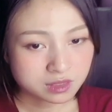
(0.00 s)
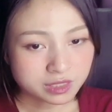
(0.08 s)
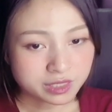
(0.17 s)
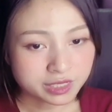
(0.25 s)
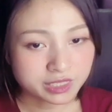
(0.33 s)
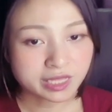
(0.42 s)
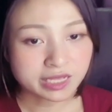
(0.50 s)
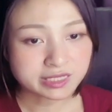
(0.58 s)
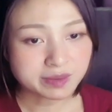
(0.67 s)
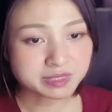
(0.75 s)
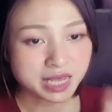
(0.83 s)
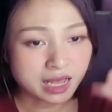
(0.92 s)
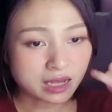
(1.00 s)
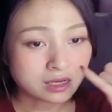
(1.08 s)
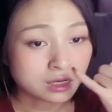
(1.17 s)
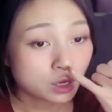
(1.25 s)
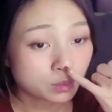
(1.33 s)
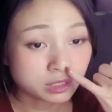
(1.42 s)
hiện tại xem ra
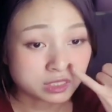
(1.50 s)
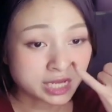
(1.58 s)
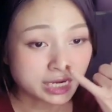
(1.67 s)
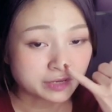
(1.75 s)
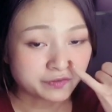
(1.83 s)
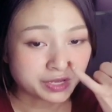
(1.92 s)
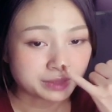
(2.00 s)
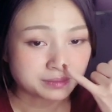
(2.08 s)
không đơn giản như vậy